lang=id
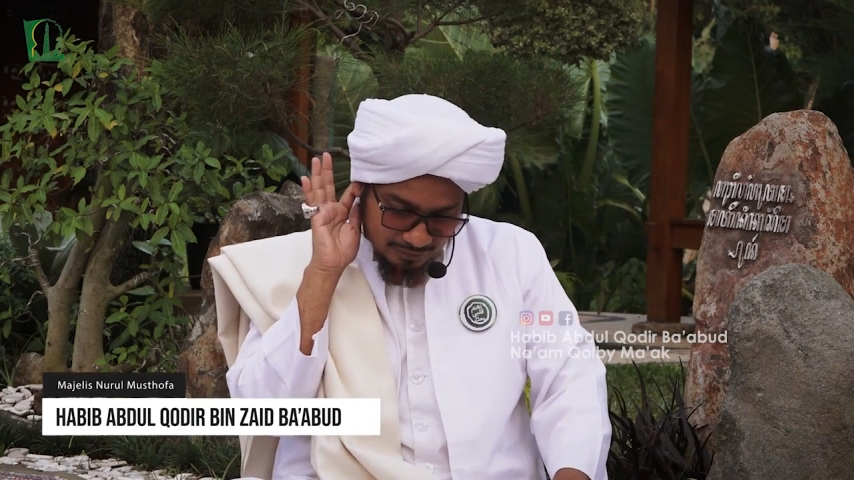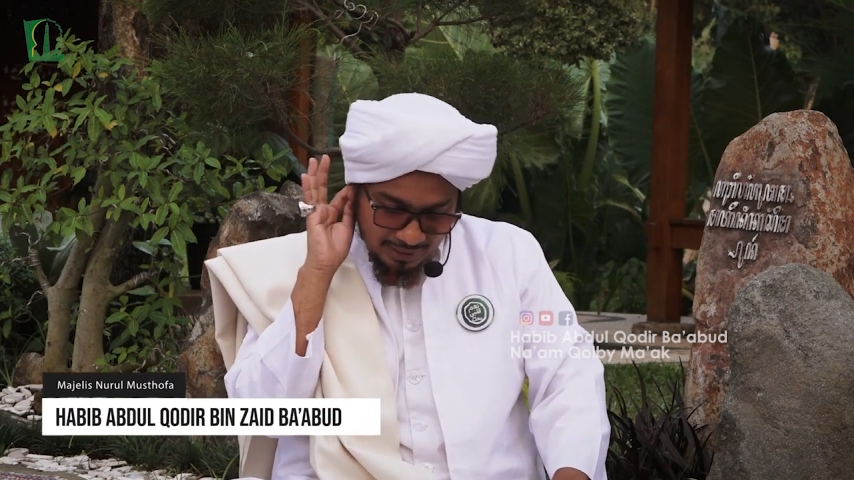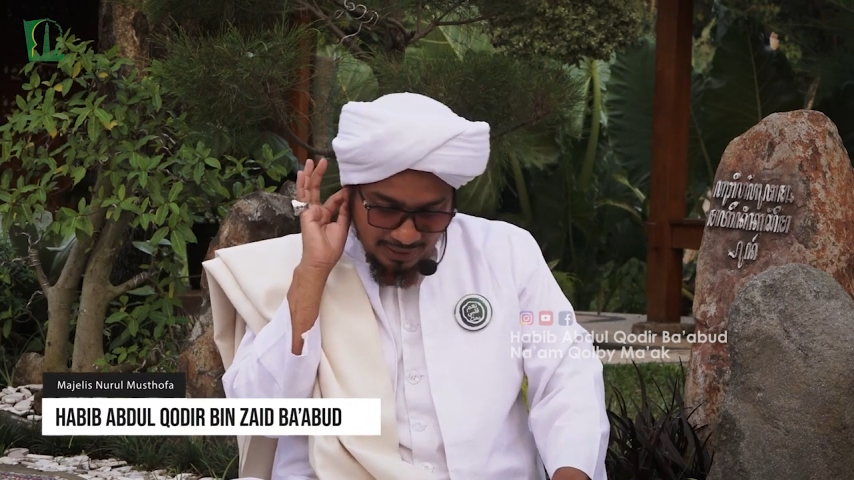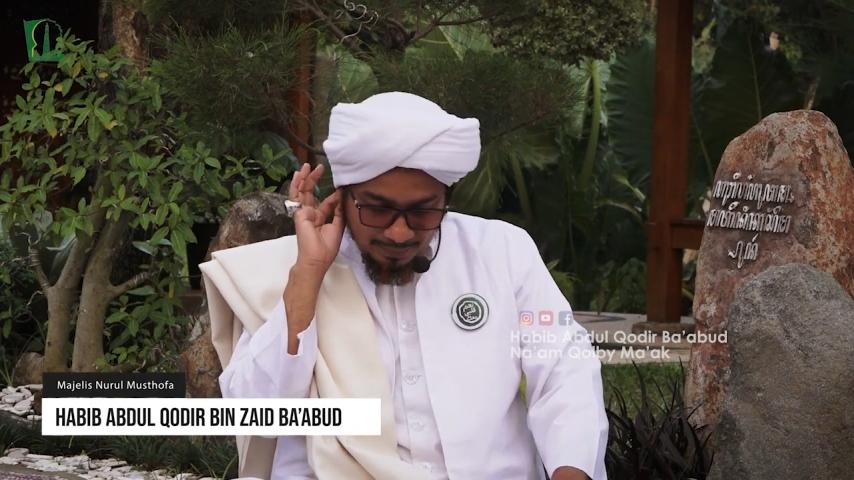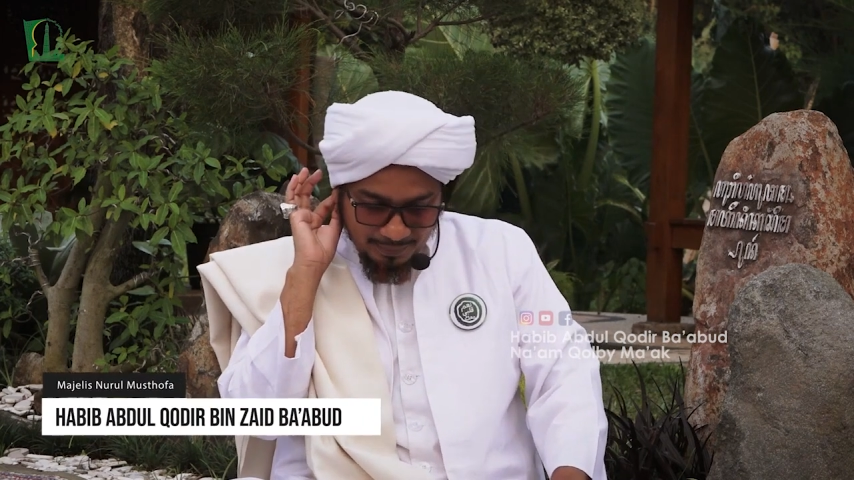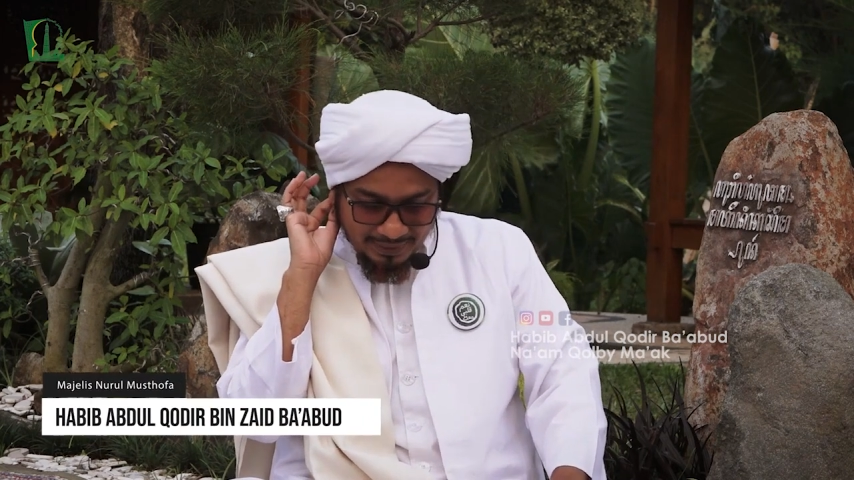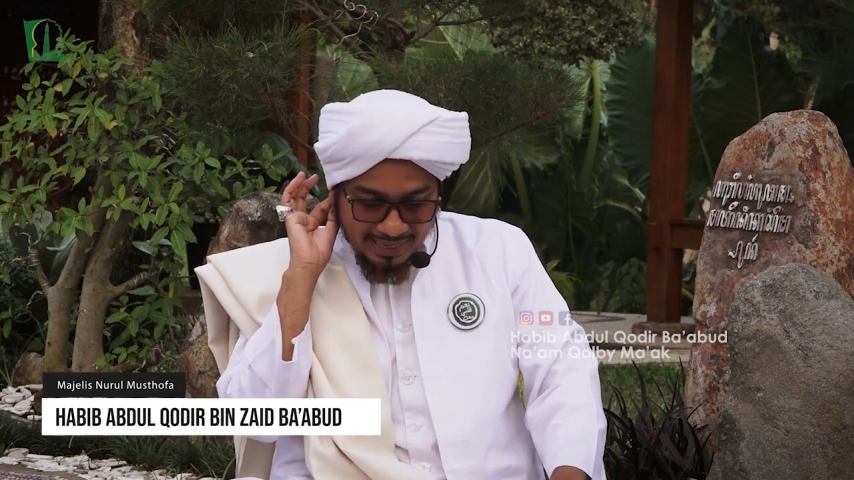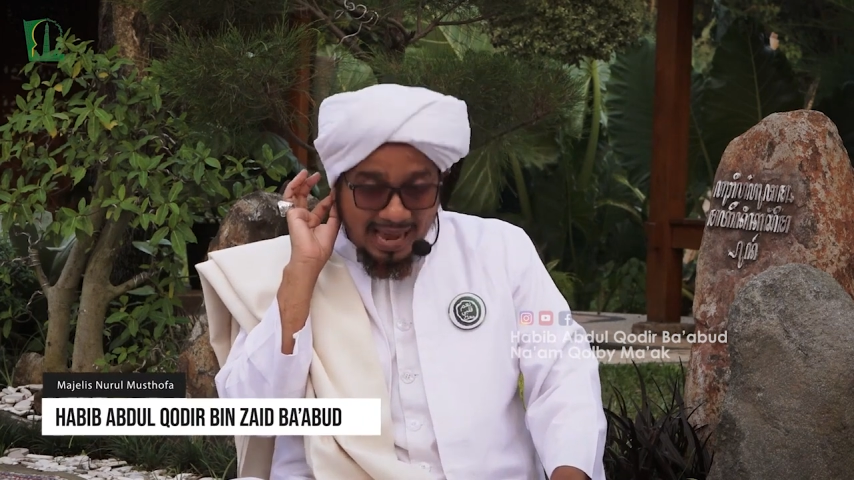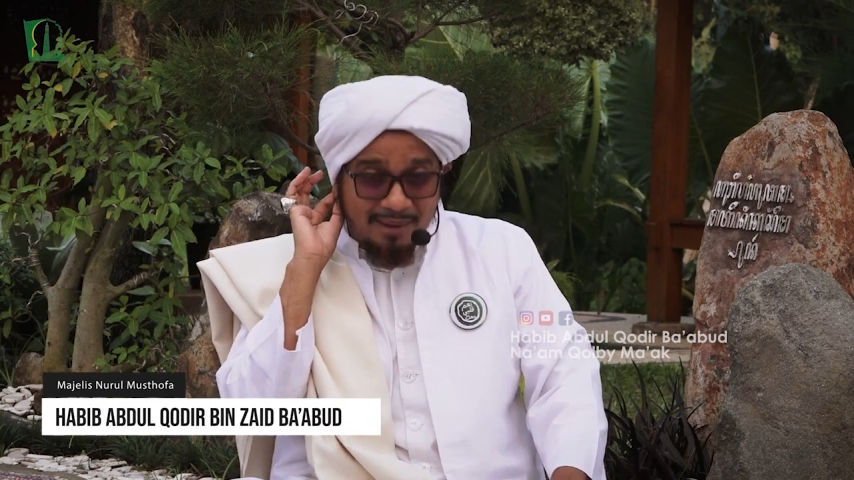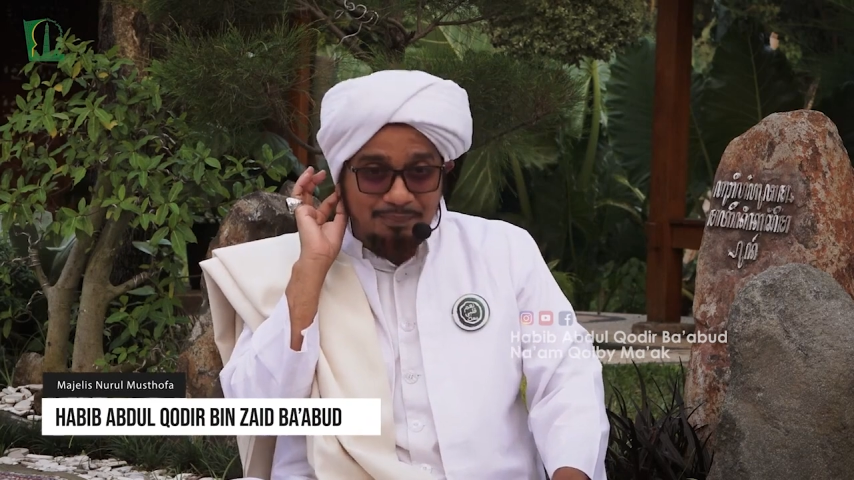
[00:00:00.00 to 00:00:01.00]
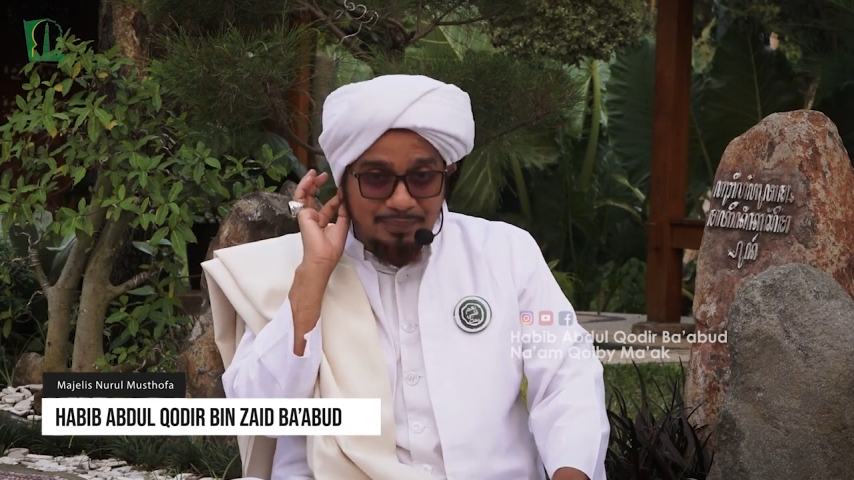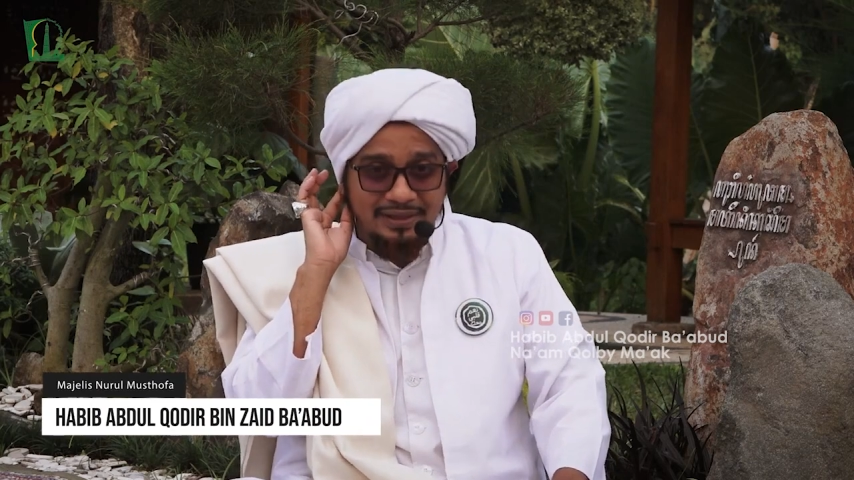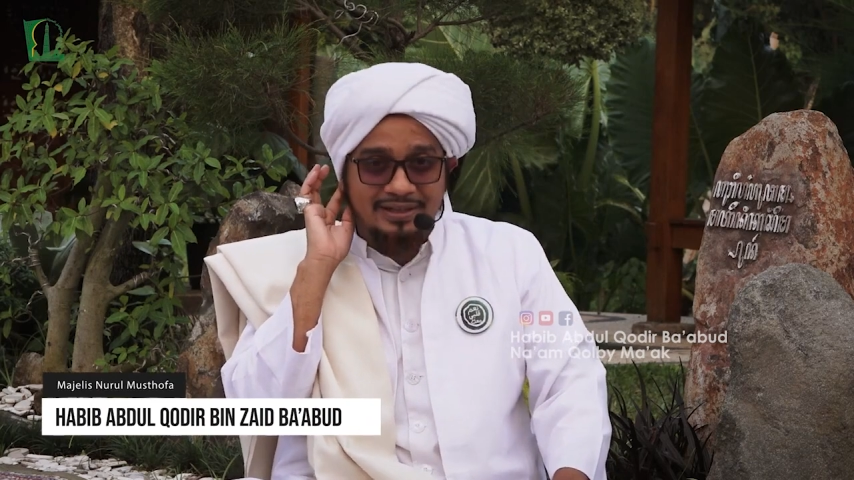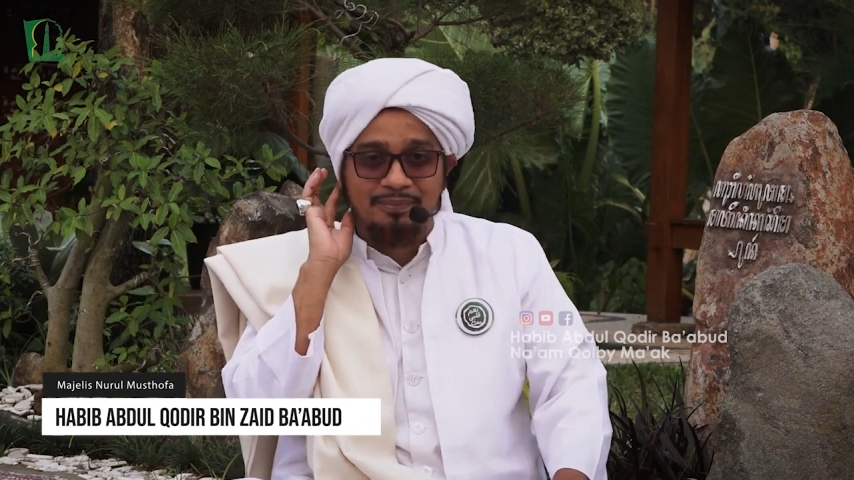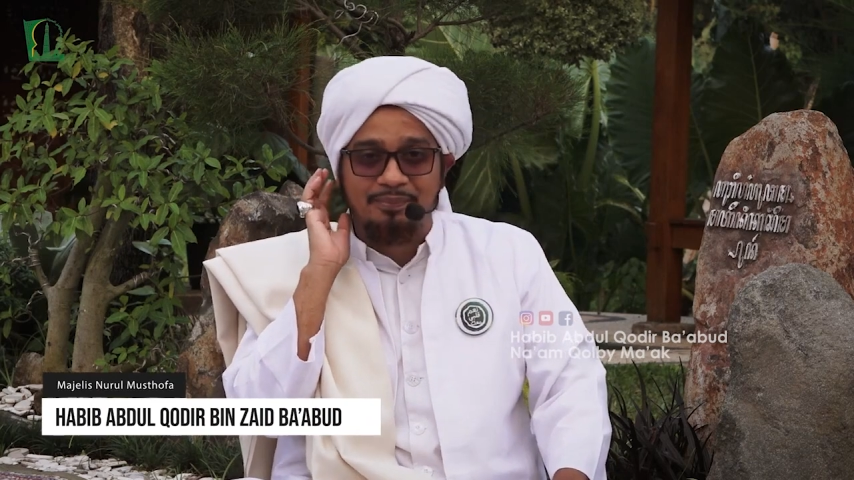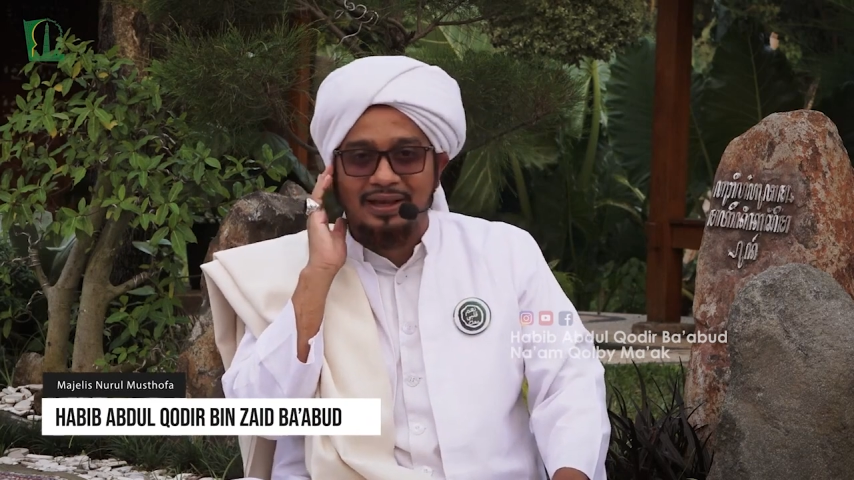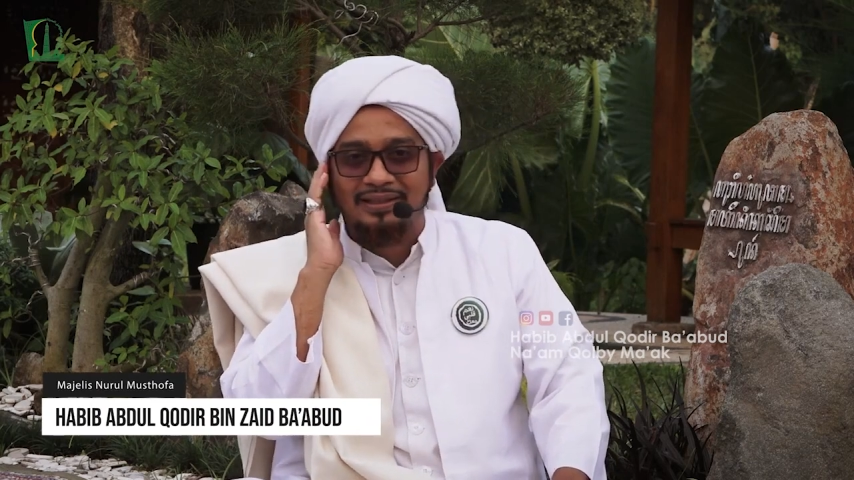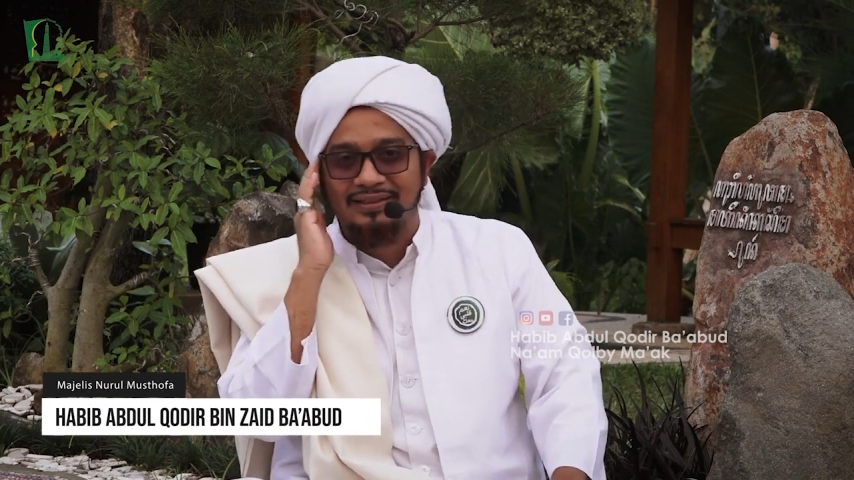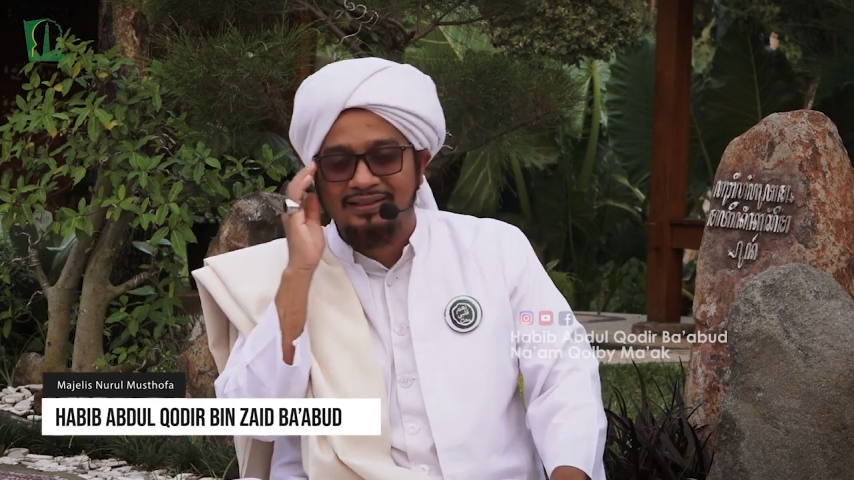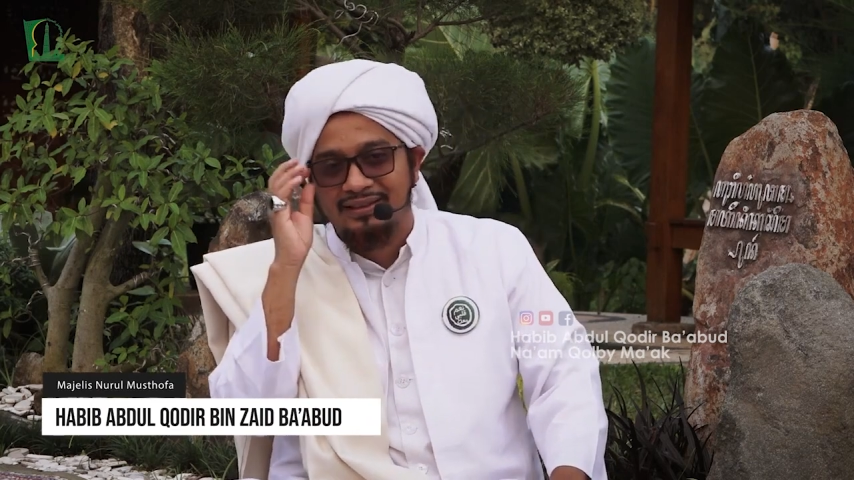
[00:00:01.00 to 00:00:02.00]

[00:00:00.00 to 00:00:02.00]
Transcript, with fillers: Kurang apa? Nabi di debat